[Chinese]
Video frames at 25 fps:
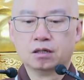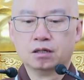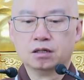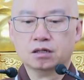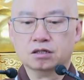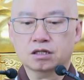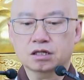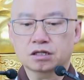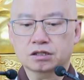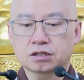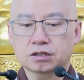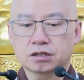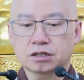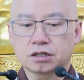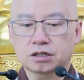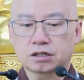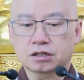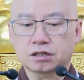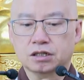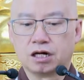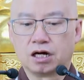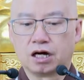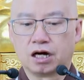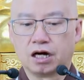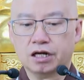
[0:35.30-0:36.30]
甚至呢，
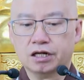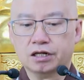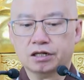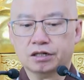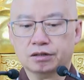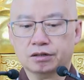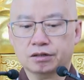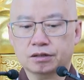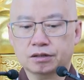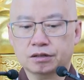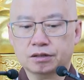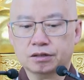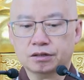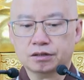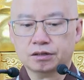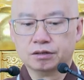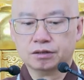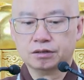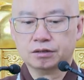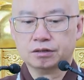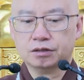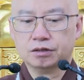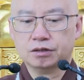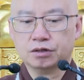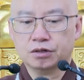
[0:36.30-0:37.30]
他还要，
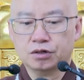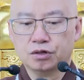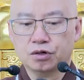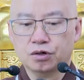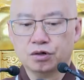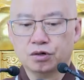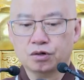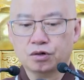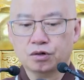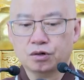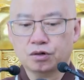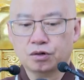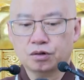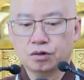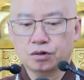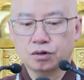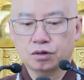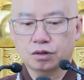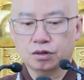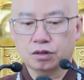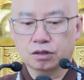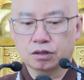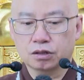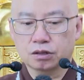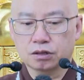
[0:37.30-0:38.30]

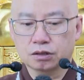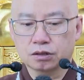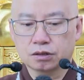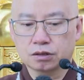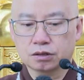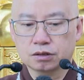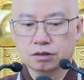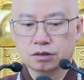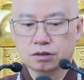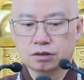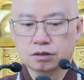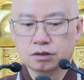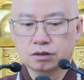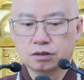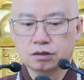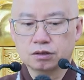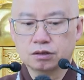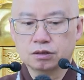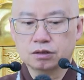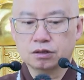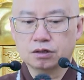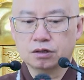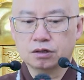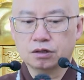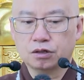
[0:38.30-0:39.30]
呃，
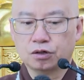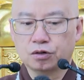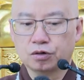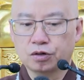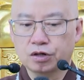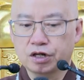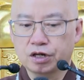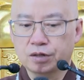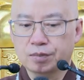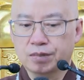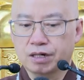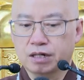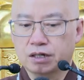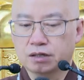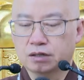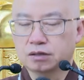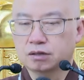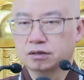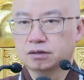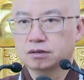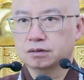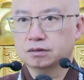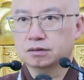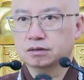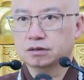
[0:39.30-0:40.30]
诽谤
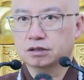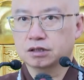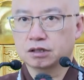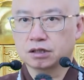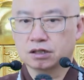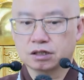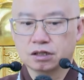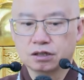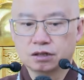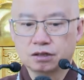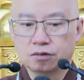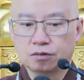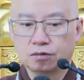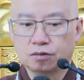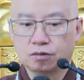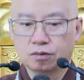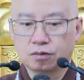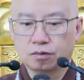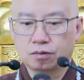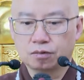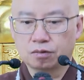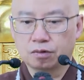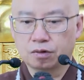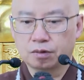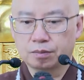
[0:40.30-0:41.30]
这个
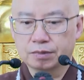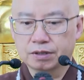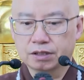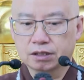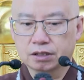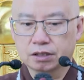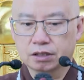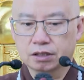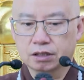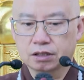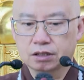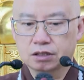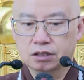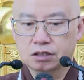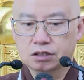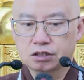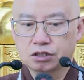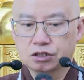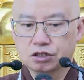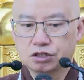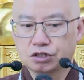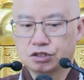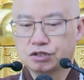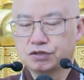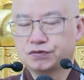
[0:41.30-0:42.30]
我们的
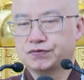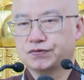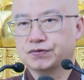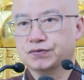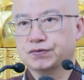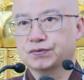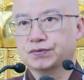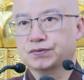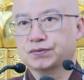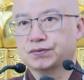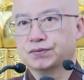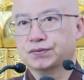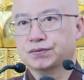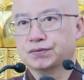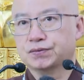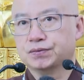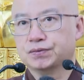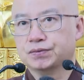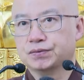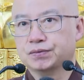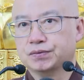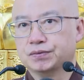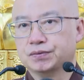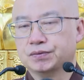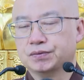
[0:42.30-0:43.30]
师傅，
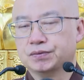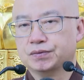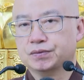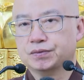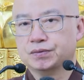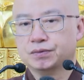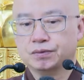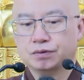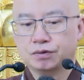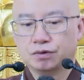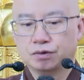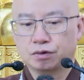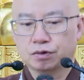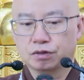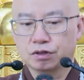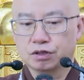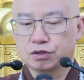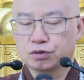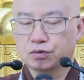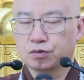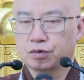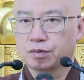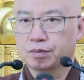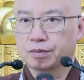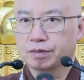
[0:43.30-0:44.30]
或者
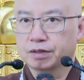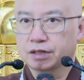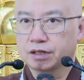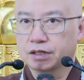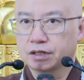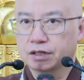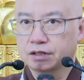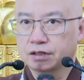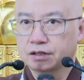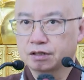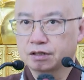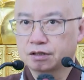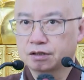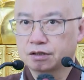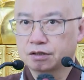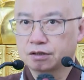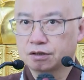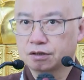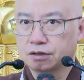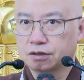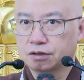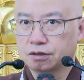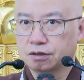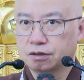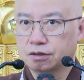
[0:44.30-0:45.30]
是我们的
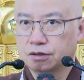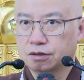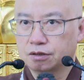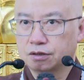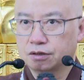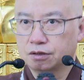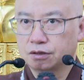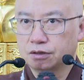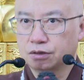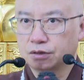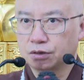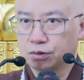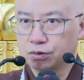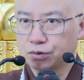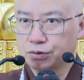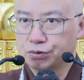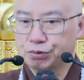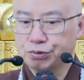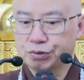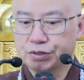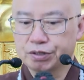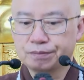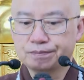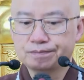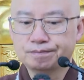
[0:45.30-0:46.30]
同
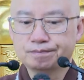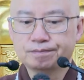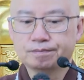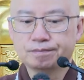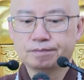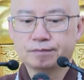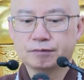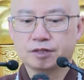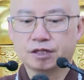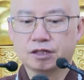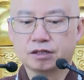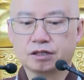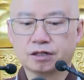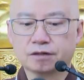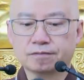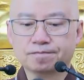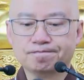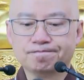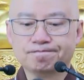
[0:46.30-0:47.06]
学等等。